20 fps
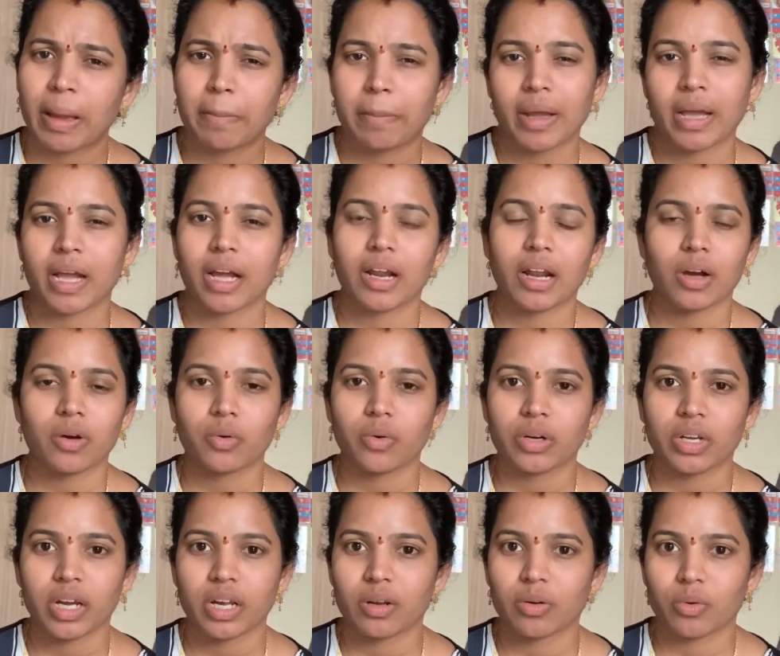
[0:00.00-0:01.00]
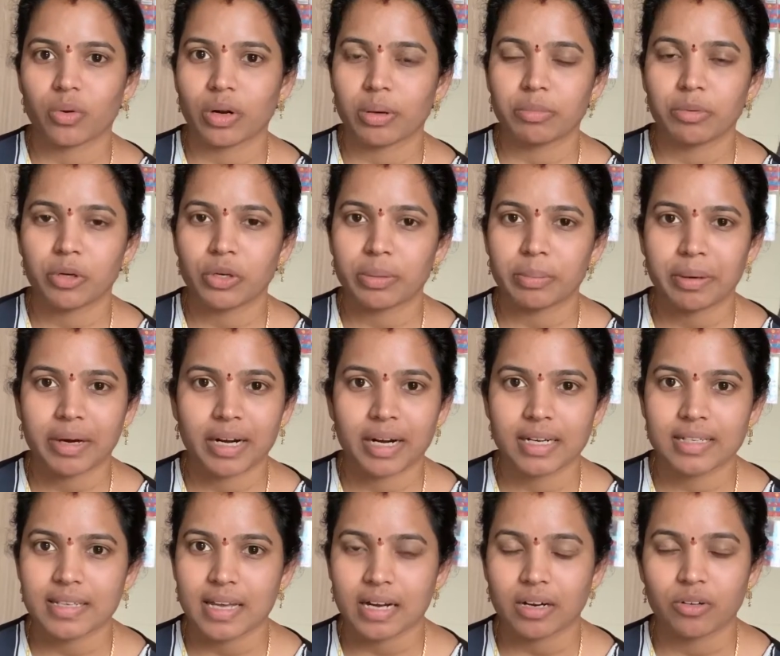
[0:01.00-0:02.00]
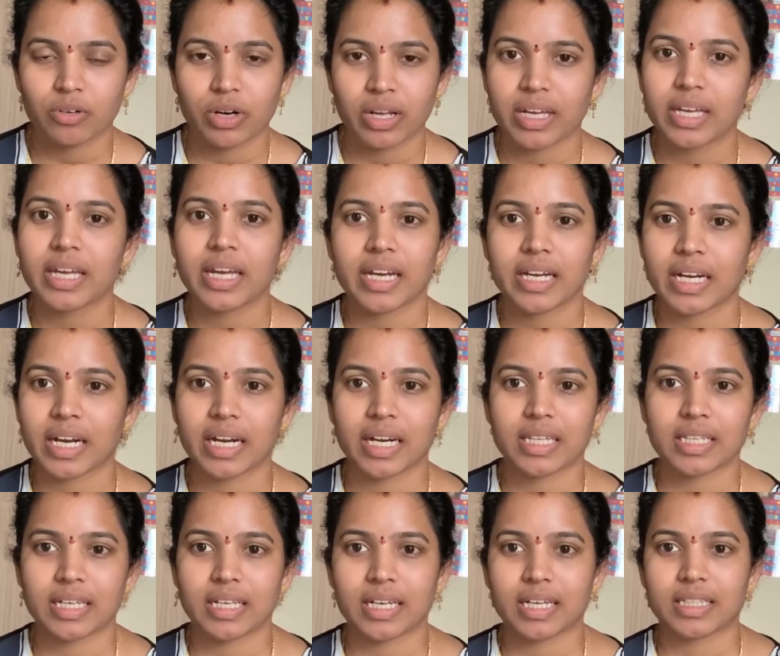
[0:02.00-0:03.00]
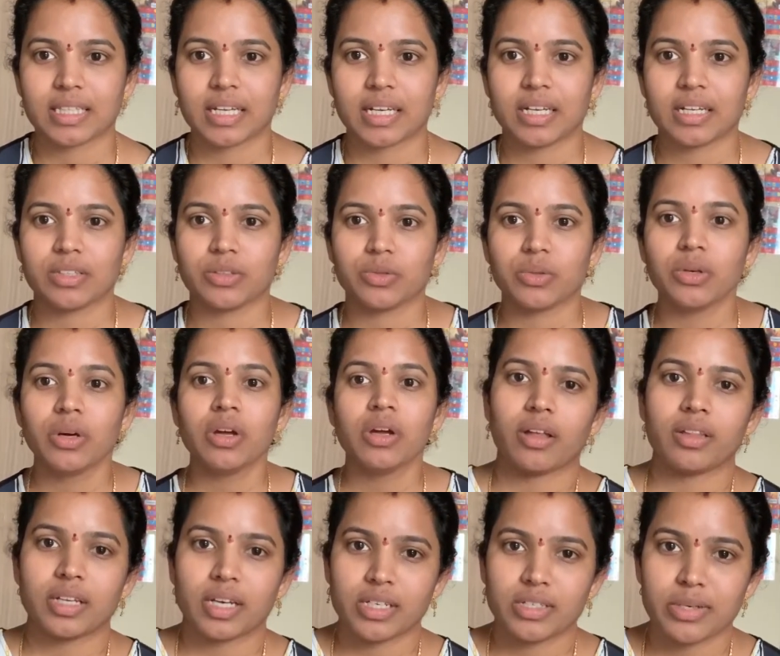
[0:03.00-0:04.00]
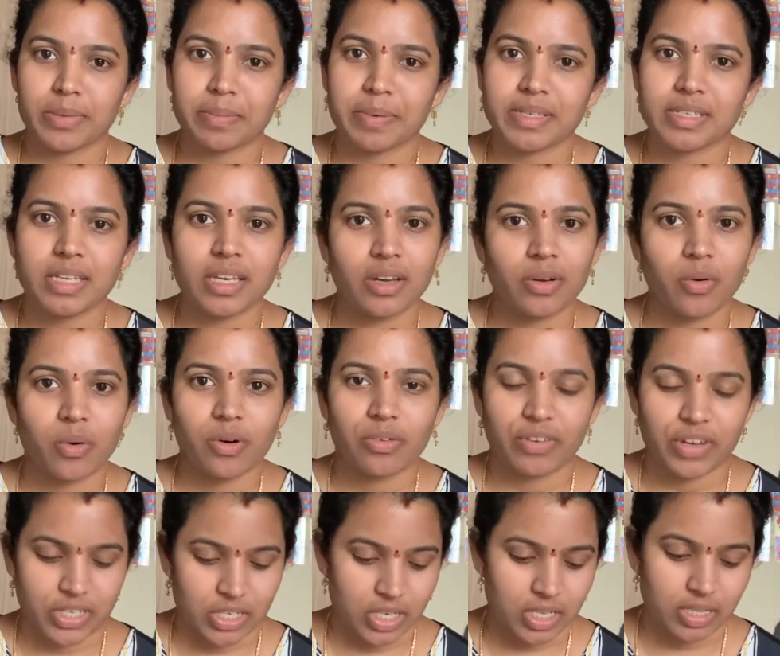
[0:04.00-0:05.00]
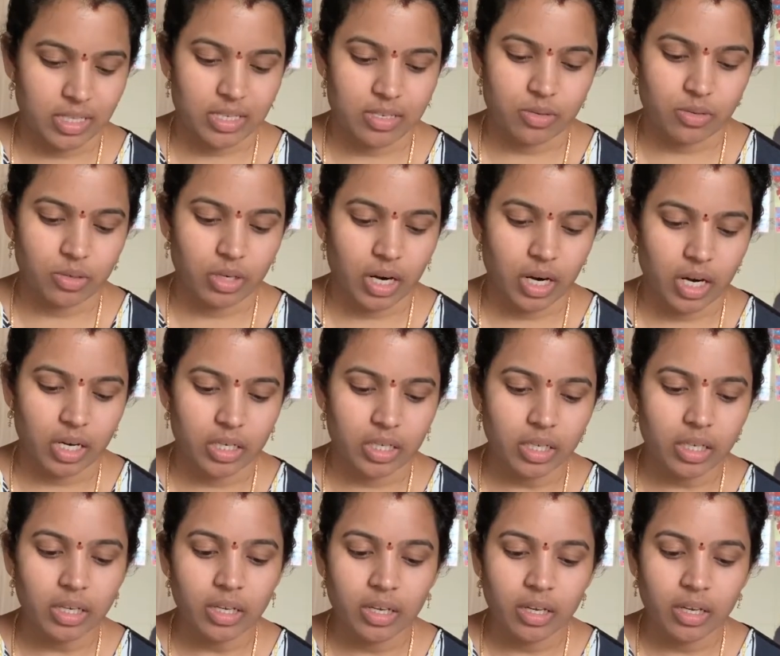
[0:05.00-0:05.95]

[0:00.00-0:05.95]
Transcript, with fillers: పైగా నాకు కొరియాలో కూడా బ్యూటీ పార్లర్స్ ఎక్కడ ఉన్నాయి ఏంటి అనేది ఇంకా తెలియదు అందుకని చెప్పేసి ఈ గోల్డ్ ఫేషియల్ తీసుకున్నానండి